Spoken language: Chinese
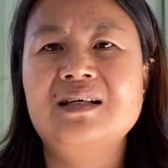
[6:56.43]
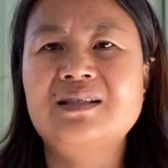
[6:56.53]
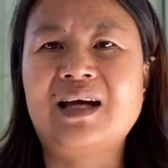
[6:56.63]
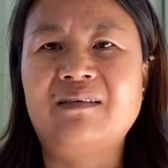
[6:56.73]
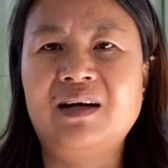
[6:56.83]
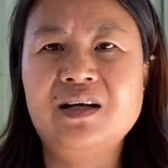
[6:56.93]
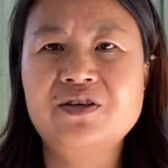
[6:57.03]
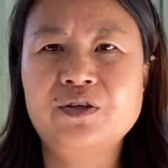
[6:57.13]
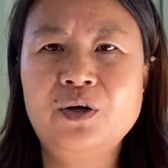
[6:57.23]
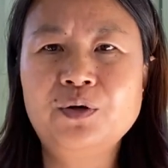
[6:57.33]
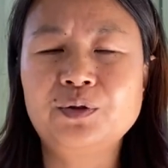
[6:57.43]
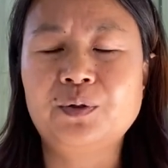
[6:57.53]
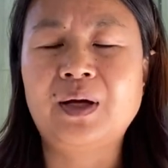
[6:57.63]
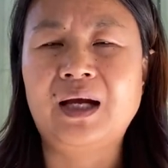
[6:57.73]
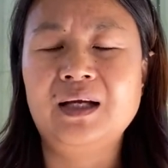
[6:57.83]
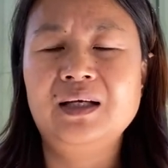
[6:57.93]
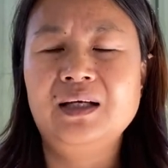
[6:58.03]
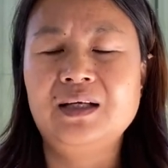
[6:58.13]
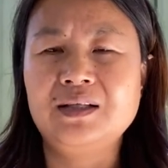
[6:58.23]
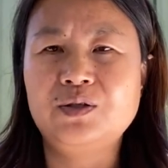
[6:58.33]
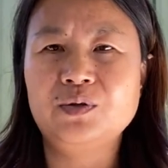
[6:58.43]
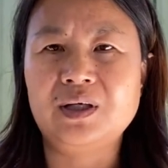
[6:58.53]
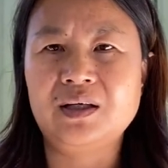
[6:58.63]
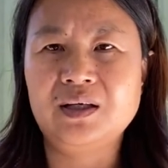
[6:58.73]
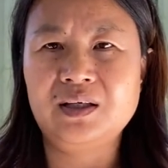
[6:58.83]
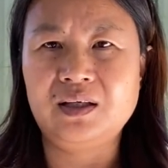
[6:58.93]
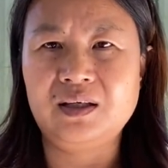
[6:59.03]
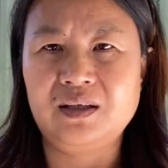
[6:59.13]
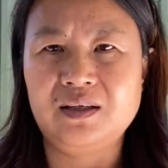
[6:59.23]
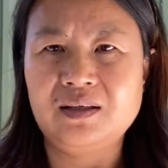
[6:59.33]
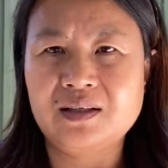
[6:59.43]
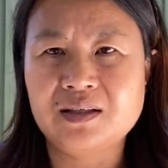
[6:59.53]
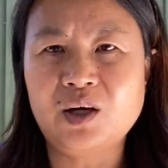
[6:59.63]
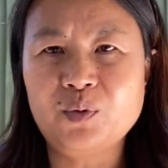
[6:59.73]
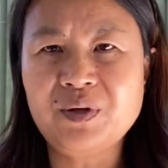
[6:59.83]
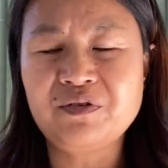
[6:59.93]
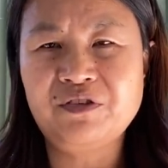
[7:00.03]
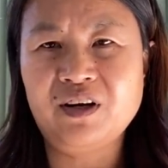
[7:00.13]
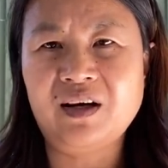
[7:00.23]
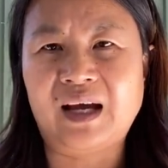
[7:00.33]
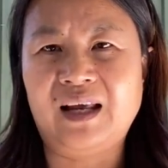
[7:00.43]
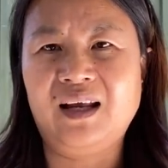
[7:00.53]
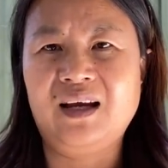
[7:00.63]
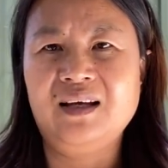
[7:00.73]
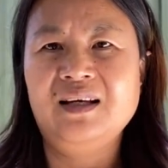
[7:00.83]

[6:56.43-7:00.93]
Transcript: 撒完了之后的话，你就可以招蜜蜂来了，